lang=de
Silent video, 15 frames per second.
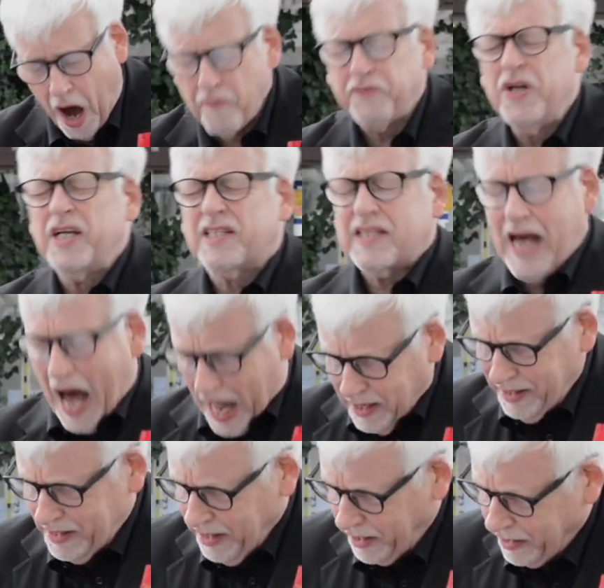Auf nichts
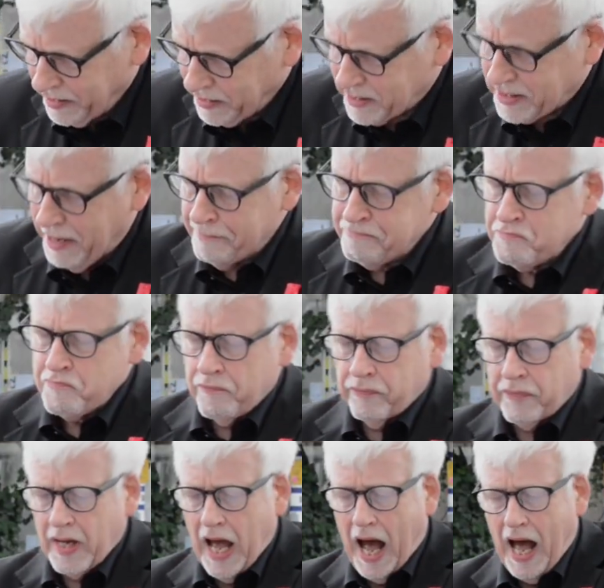anderes
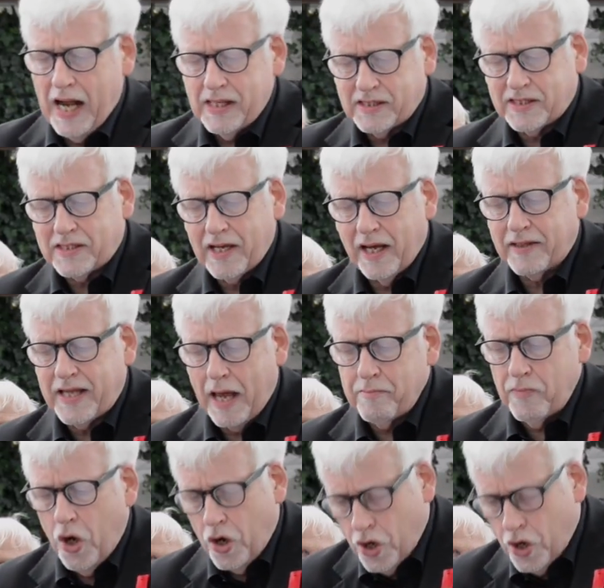hm, als dem